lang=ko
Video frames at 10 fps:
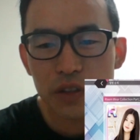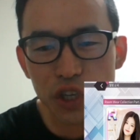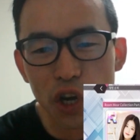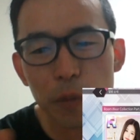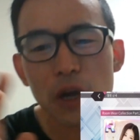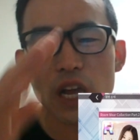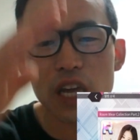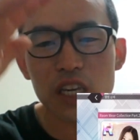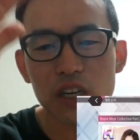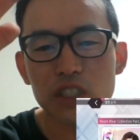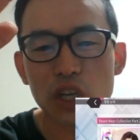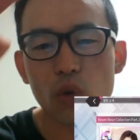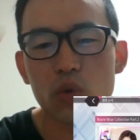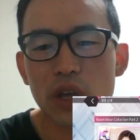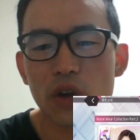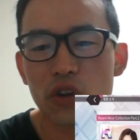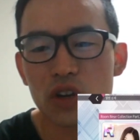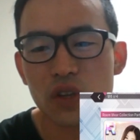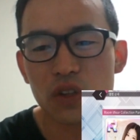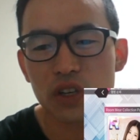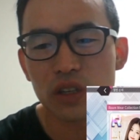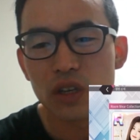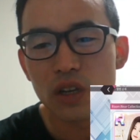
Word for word: 티어별 랭킹을 제공을 해요. 여기서는